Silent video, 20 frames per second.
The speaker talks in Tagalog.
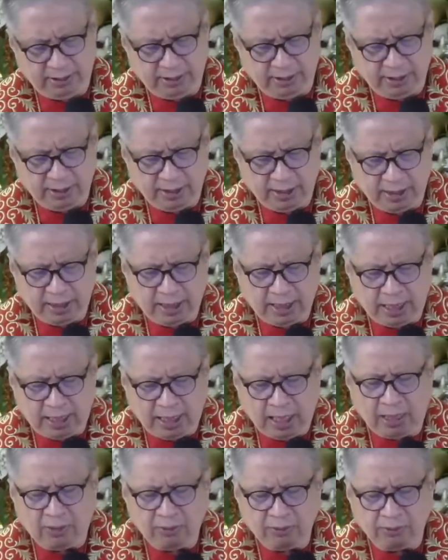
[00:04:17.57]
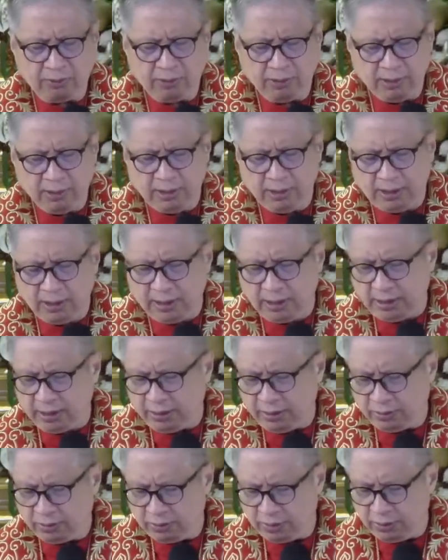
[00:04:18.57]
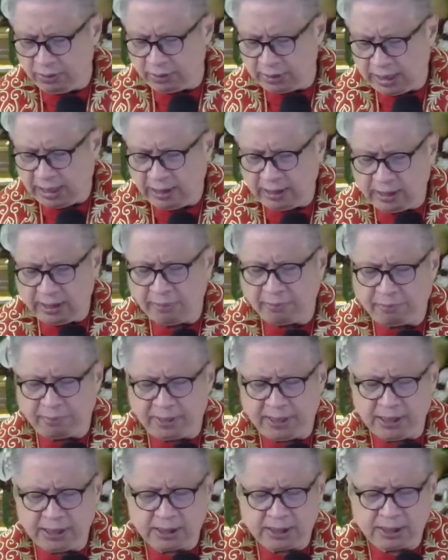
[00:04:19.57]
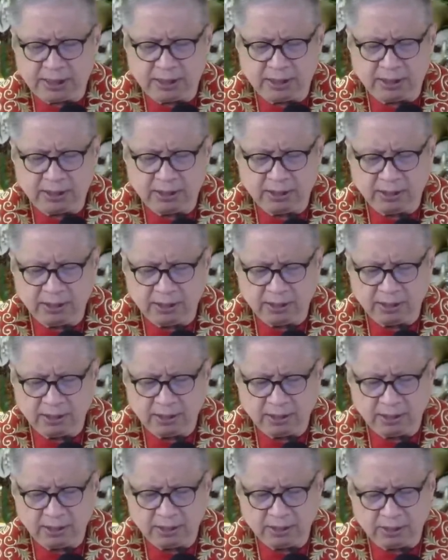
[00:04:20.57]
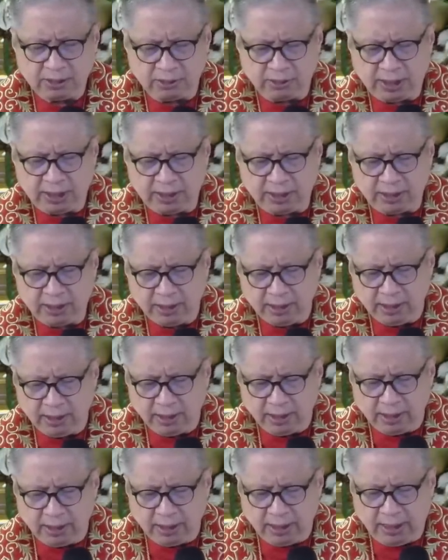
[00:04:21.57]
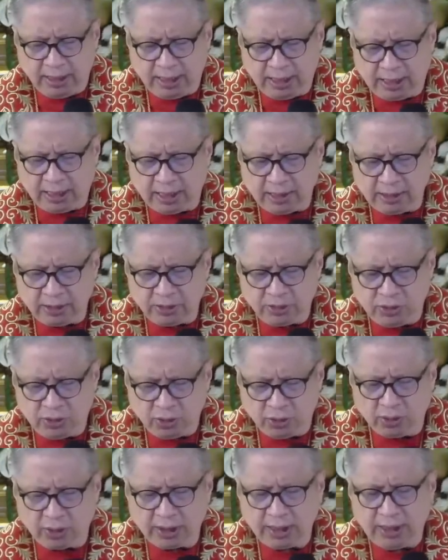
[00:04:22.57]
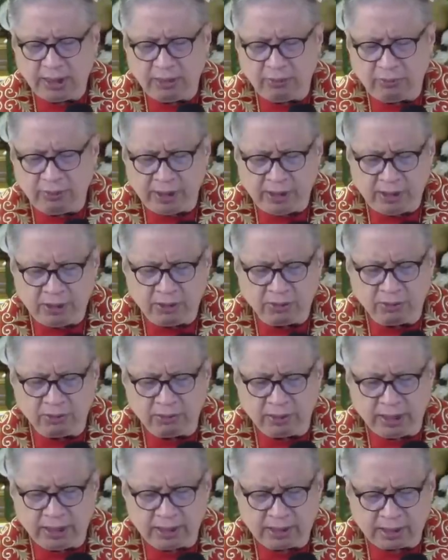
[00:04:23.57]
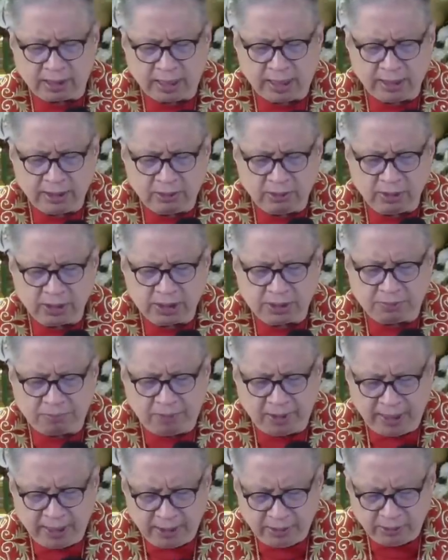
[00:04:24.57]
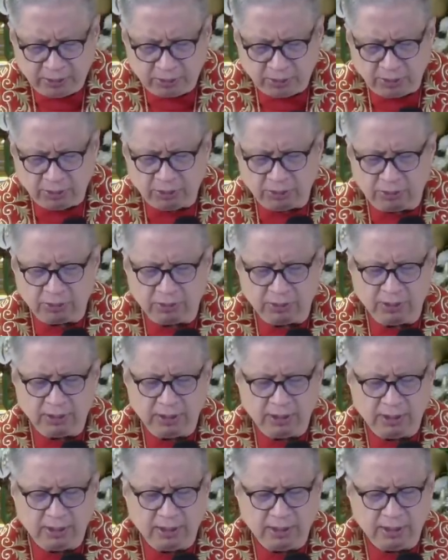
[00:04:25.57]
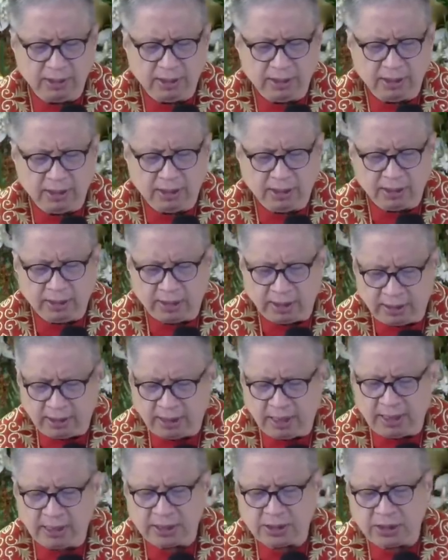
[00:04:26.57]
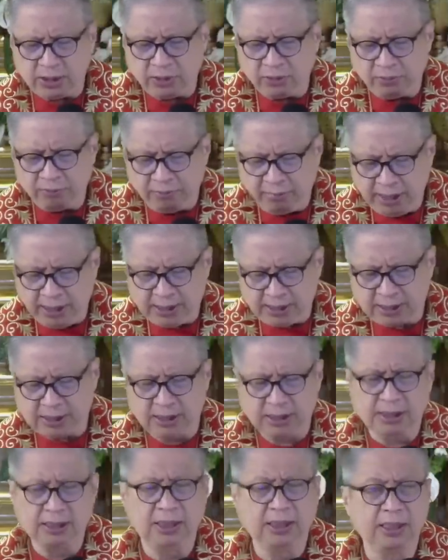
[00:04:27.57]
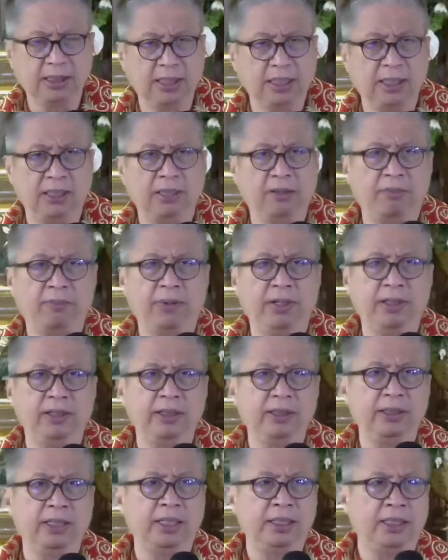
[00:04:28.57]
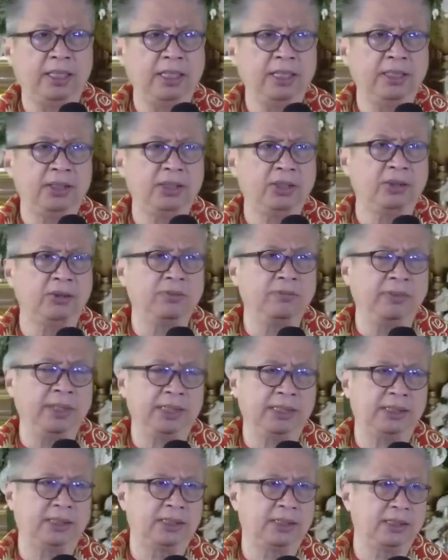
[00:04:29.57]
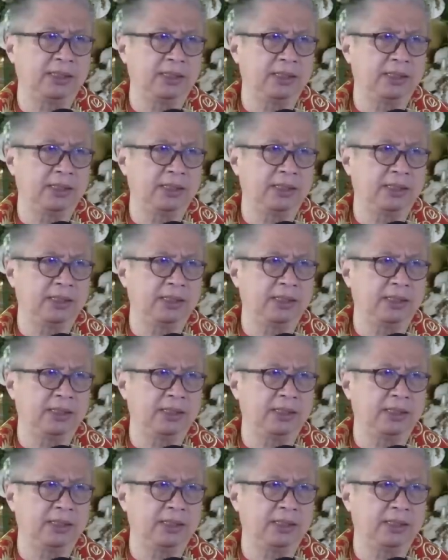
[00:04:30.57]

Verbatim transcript: and allow, you, you tell the priest so that He can journey with you and try to explain to you the things you miss. The things you miss.